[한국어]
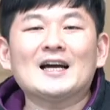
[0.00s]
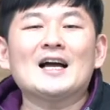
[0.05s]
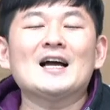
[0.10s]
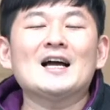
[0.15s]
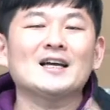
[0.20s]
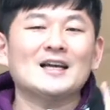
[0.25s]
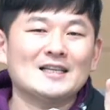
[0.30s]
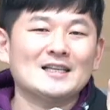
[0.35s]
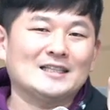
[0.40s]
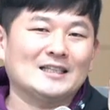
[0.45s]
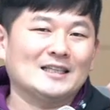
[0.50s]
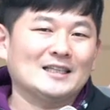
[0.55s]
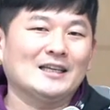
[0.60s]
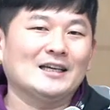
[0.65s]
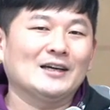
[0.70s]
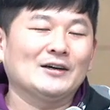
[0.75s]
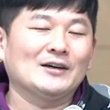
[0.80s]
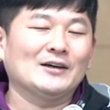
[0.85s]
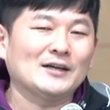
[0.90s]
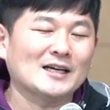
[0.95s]
한 가지
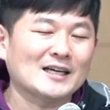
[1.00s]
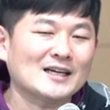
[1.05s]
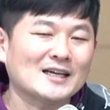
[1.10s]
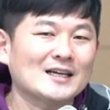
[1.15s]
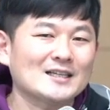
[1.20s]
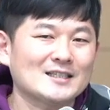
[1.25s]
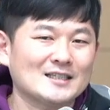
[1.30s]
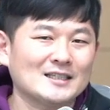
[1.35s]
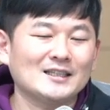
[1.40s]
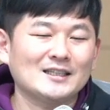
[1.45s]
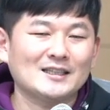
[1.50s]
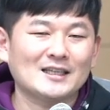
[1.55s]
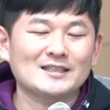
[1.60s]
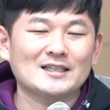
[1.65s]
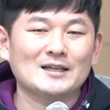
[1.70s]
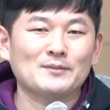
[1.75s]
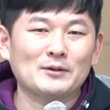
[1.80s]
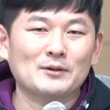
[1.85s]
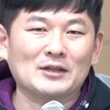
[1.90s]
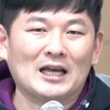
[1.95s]
어, 한 가지 내
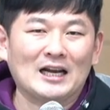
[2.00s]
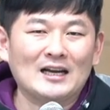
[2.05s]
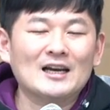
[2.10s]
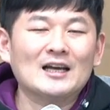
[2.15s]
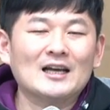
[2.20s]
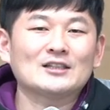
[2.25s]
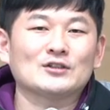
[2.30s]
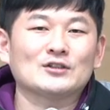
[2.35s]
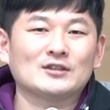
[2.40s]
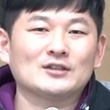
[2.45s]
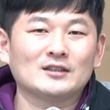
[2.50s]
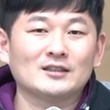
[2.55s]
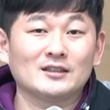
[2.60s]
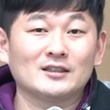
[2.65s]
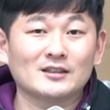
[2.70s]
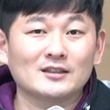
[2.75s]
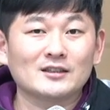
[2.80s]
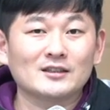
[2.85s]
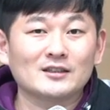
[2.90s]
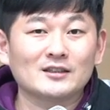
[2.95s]
삶에
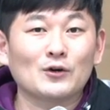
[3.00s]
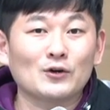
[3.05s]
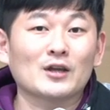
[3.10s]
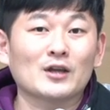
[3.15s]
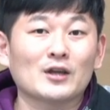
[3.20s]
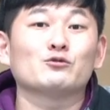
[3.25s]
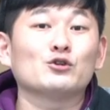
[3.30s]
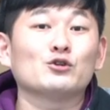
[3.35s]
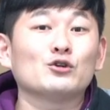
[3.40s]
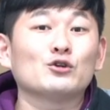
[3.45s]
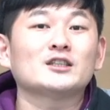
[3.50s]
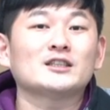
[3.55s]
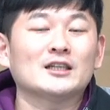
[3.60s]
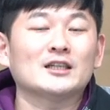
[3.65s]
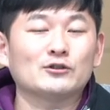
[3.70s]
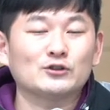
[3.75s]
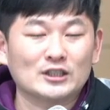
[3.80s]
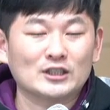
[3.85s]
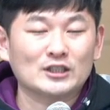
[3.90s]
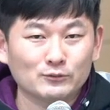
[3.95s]
달라졌던 게
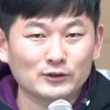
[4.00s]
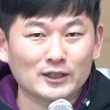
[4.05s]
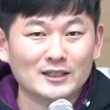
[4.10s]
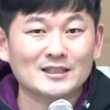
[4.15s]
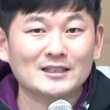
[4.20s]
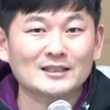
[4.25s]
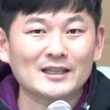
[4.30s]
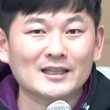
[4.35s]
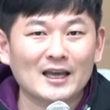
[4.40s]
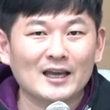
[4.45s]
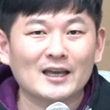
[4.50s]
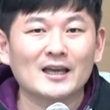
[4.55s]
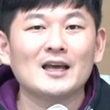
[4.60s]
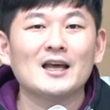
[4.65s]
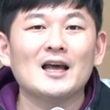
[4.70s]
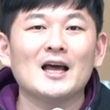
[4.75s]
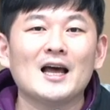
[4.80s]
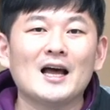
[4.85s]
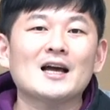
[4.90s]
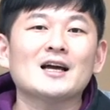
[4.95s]
무엇이냐고 질문했을 때
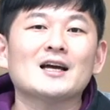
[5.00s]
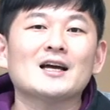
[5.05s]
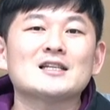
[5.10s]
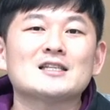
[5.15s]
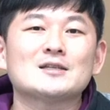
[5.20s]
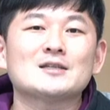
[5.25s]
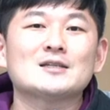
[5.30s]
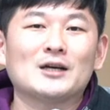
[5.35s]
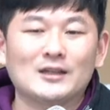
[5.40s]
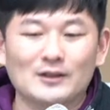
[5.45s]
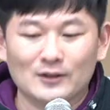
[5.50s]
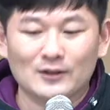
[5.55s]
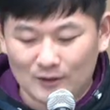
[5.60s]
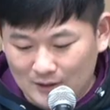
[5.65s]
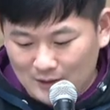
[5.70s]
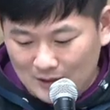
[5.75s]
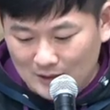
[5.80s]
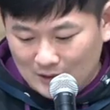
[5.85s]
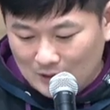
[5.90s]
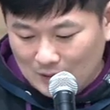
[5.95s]
한 가지만
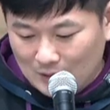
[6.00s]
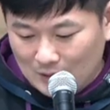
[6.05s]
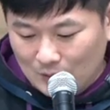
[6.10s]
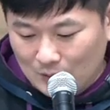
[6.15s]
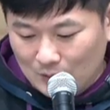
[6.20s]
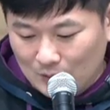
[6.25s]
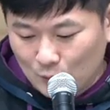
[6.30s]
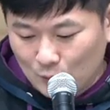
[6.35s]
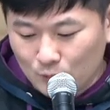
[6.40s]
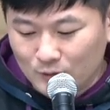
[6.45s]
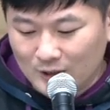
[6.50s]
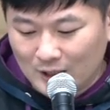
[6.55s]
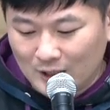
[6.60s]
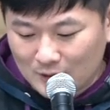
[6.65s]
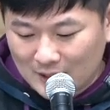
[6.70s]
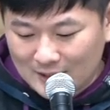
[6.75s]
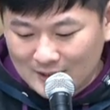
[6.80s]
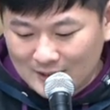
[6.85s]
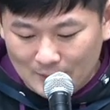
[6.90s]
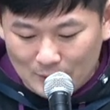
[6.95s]
어, 꼽으라고
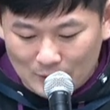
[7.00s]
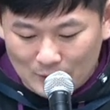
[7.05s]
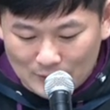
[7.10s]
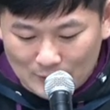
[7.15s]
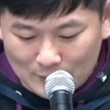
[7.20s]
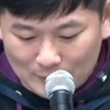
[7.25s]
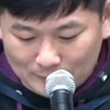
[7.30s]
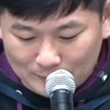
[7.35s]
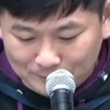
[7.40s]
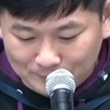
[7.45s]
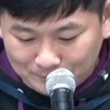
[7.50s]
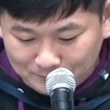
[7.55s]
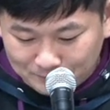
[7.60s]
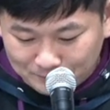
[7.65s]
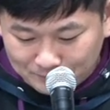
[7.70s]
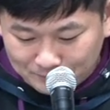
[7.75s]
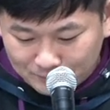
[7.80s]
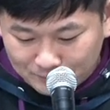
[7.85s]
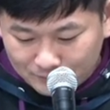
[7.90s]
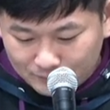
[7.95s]
한다면요
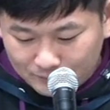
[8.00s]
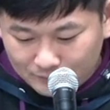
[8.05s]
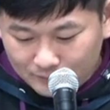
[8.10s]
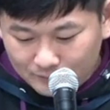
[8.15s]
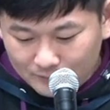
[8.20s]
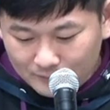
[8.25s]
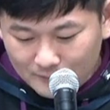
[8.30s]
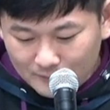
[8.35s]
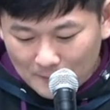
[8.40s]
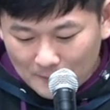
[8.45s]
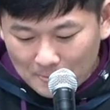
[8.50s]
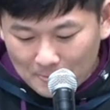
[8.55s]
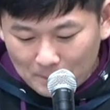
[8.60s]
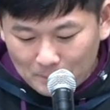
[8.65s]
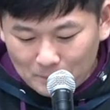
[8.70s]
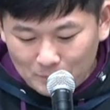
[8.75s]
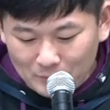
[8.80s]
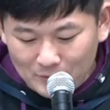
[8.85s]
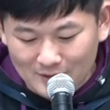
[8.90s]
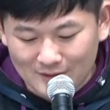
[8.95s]

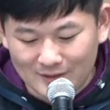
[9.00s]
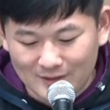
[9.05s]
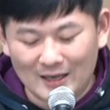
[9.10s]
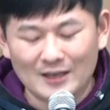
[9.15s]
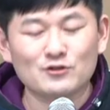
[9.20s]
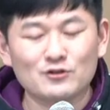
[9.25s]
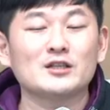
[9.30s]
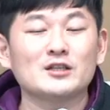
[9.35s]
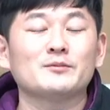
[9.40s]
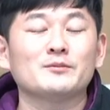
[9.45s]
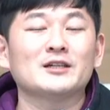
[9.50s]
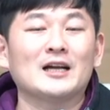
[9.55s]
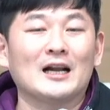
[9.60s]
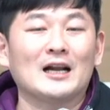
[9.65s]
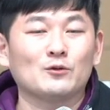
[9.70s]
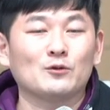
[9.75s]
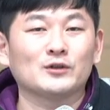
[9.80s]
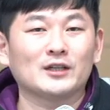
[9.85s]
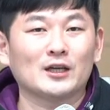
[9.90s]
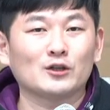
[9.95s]
음, 예수님을
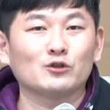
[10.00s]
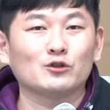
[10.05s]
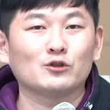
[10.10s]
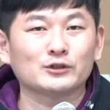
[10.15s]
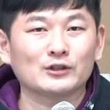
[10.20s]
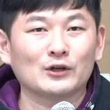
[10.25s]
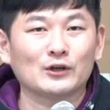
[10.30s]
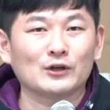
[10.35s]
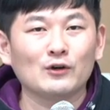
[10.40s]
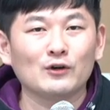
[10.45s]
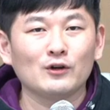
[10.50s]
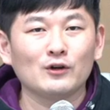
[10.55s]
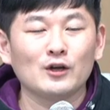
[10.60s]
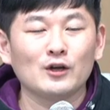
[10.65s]
알고 난 후부터